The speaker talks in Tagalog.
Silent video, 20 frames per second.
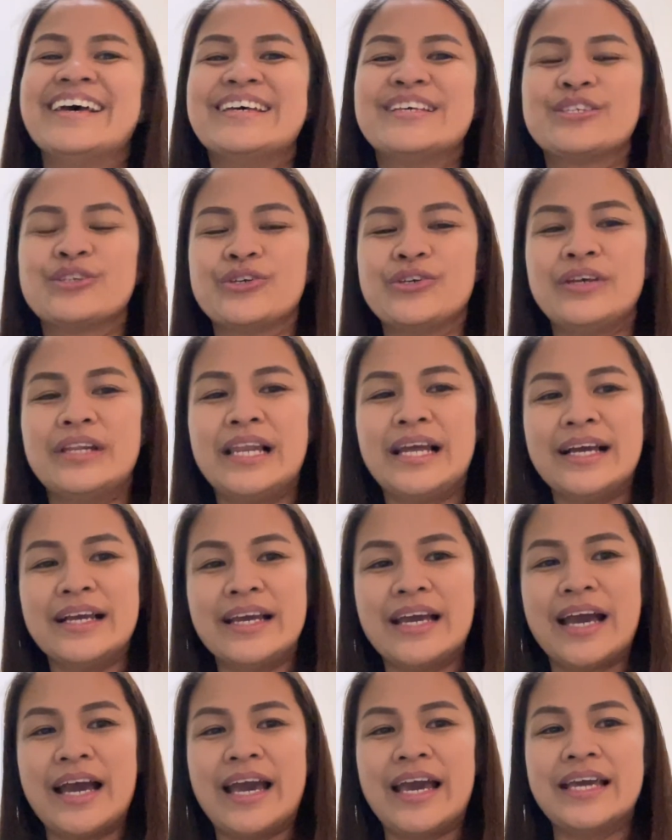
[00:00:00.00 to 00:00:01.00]
So yun lang
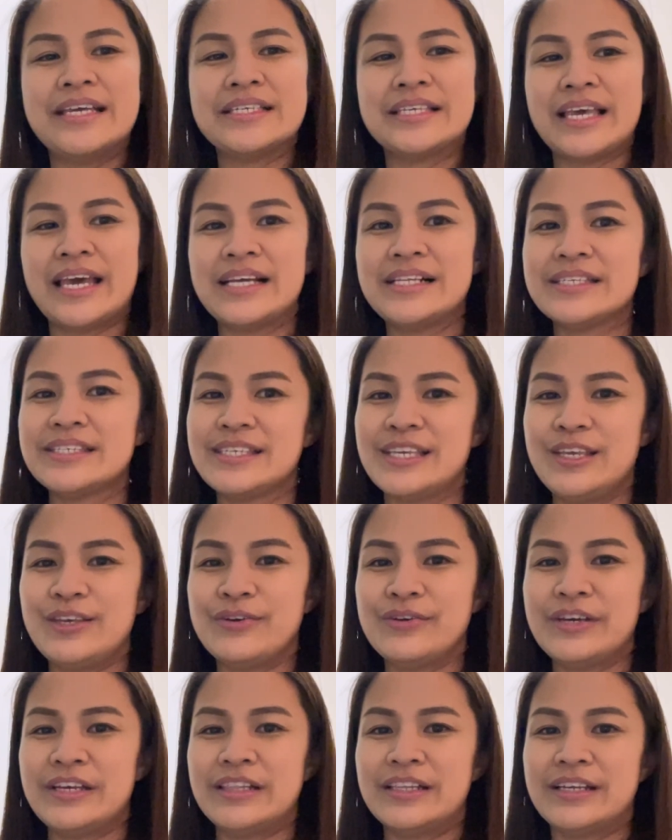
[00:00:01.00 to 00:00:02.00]
guys. I'll see
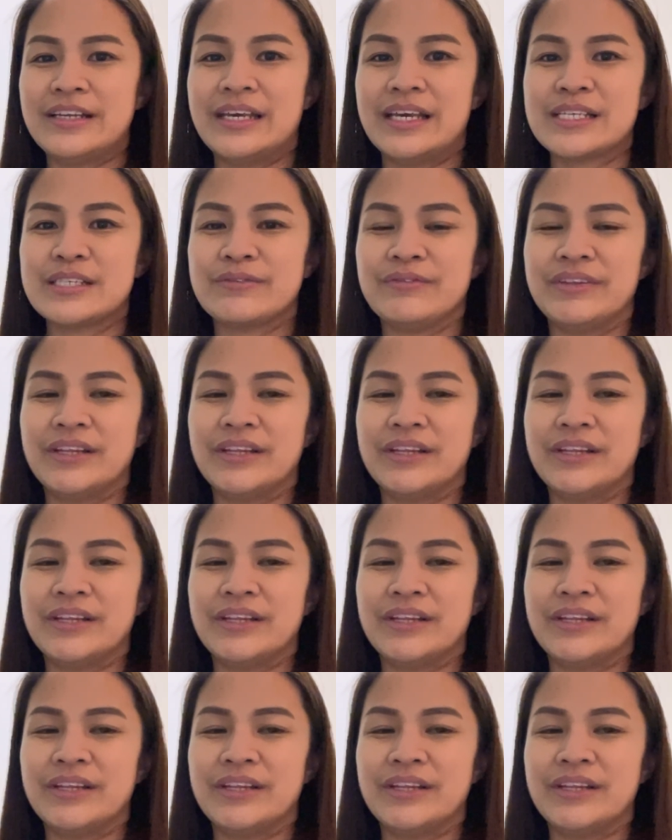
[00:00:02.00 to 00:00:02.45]
you in the next